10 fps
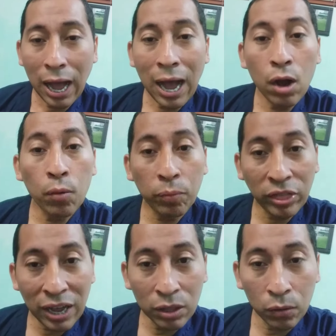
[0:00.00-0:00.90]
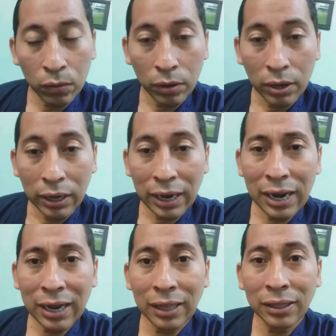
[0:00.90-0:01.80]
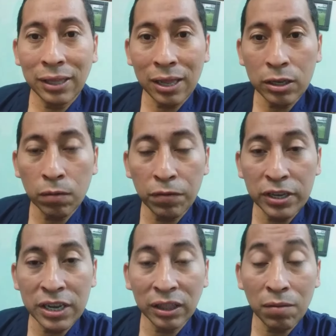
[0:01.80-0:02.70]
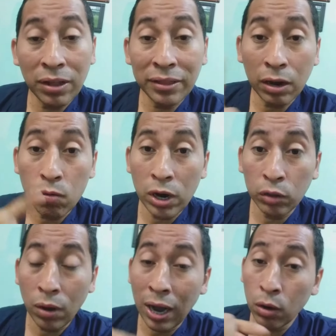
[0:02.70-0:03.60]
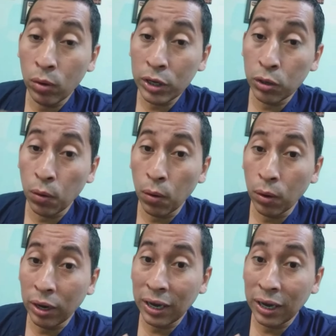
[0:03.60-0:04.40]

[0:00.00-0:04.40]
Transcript: ha optado que la cantidad es suficiente van de acuerdo a nuestro